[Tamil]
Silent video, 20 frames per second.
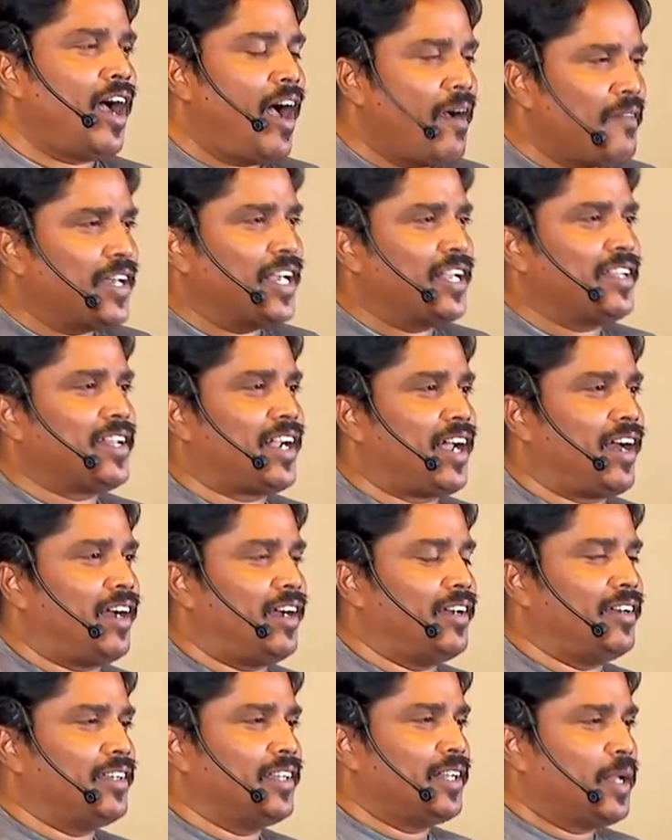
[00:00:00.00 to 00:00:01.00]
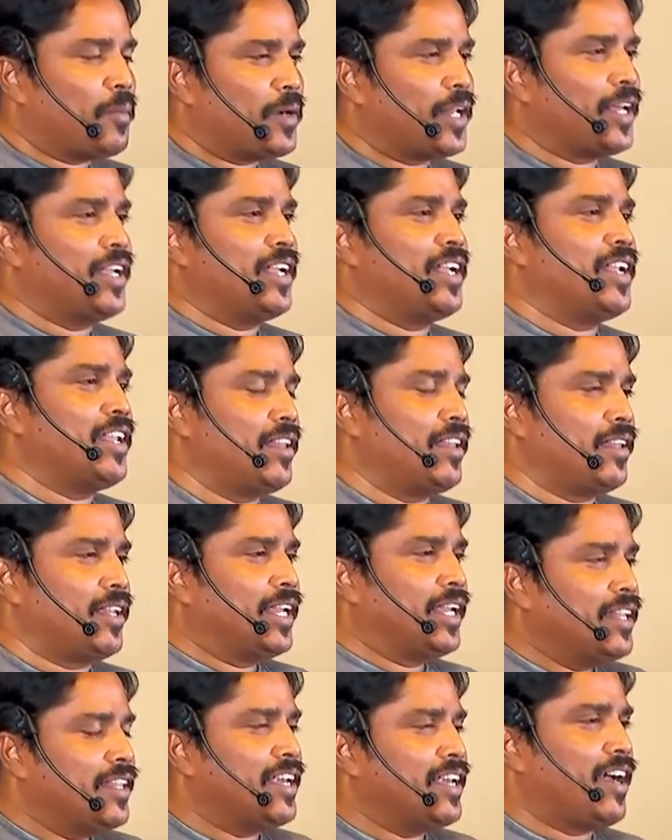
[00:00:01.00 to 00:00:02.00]
அவன் எழுதுனான் நம்முடைய
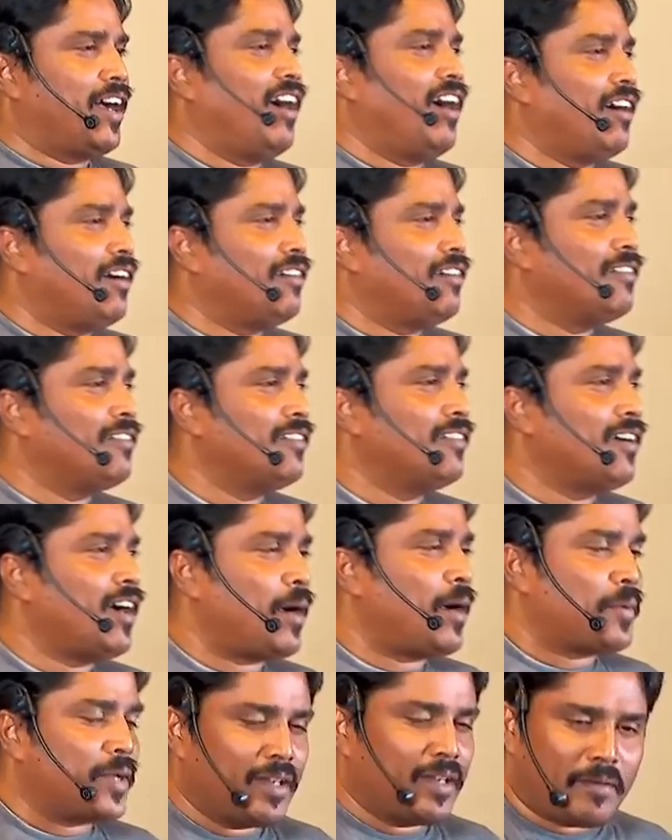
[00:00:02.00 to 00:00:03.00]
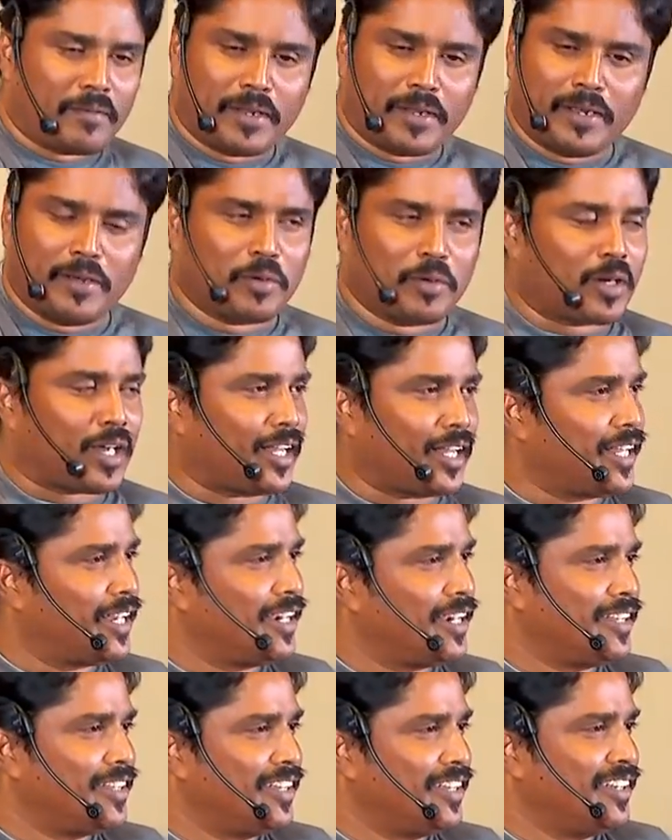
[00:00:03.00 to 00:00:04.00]
இந்தியா அப்படின்னு அப்படியே ஒரு கதை
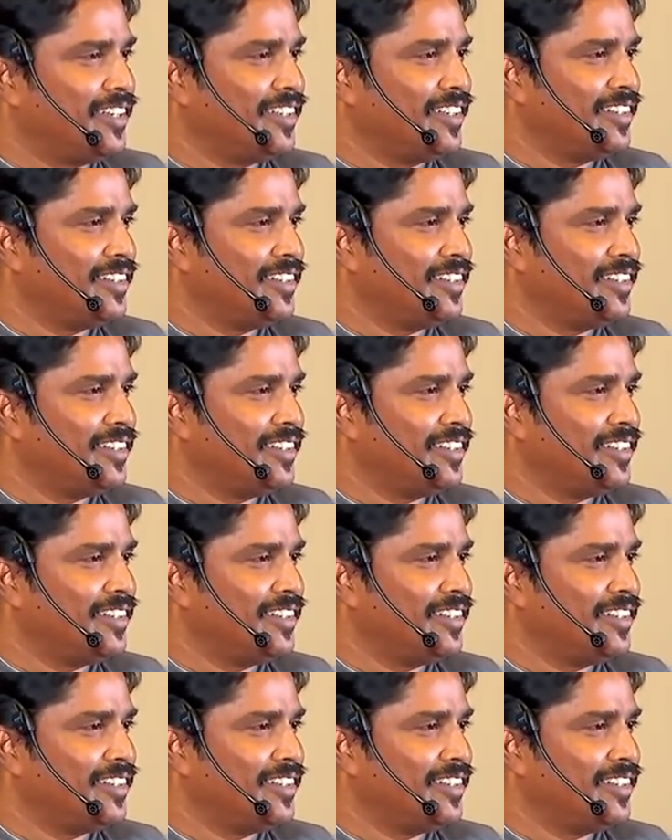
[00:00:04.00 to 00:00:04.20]
எழுதி